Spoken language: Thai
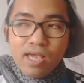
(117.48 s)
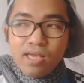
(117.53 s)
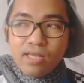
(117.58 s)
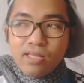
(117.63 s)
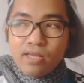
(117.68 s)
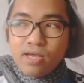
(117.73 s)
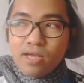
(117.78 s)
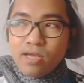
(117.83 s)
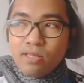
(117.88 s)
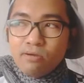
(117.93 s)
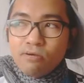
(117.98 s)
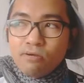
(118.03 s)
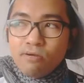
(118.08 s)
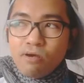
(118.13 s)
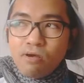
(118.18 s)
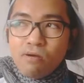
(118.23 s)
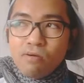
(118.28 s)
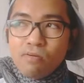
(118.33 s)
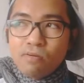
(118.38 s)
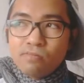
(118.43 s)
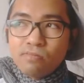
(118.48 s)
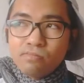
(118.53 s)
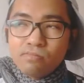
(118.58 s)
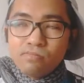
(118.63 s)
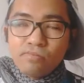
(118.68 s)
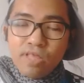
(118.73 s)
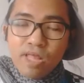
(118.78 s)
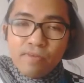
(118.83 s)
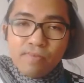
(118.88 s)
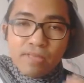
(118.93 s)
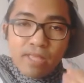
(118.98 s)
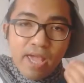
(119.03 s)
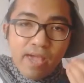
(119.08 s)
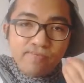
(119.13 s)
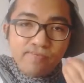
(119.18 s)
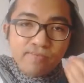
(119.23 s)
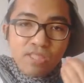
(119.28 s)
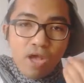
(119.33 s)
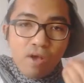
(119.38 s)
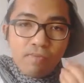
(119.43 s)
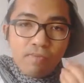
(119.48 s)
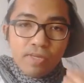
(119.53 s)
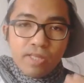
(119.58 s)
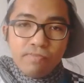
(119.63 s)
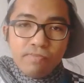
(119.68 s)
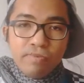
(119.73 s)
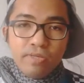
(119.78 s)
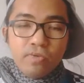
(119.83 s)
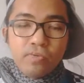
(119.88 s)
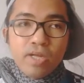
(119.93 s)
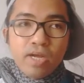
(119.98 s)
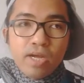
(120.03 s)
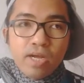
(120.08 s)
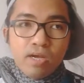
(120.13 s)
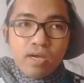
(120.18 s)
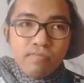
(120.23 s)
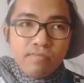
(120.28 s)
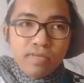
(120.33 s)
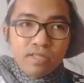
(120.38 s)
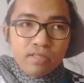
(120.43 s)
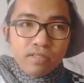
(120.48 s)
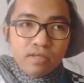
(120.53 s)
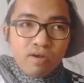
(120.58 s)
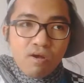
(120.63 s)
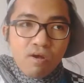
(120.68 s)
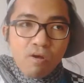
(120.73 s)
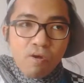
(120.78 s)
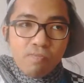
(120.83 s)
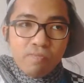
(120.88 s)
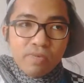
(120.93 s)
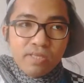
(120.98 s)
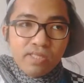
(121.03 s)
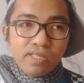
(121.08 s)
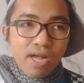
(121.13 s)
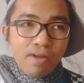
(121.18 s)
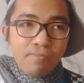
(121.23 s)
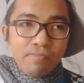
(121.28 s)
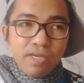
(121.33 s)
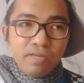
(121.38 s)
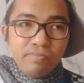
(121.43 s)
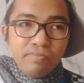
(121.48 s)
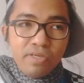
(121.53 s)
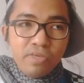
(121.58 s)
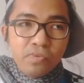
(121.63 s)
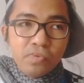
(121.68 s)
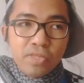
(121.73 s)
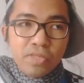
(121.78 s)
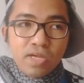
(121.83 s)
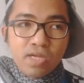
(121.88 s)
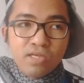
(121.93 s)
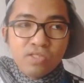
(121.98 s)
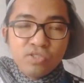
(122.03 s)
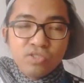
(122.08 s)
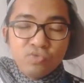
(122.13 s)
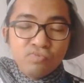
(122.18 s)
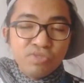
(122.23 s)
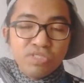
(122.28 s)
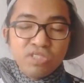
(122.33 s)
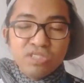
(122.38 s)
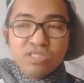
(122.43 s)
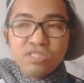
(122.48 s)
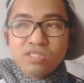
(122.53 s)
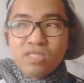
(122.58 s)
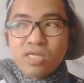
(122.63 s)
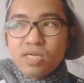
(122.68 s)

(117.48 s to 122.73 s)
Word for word: นะฮะแล้วก็เวลามันแอบสอบไปในผิวนะฮะมันก็ไม่ทำให้ผิวเนี่ยชุ่มชื้นนะ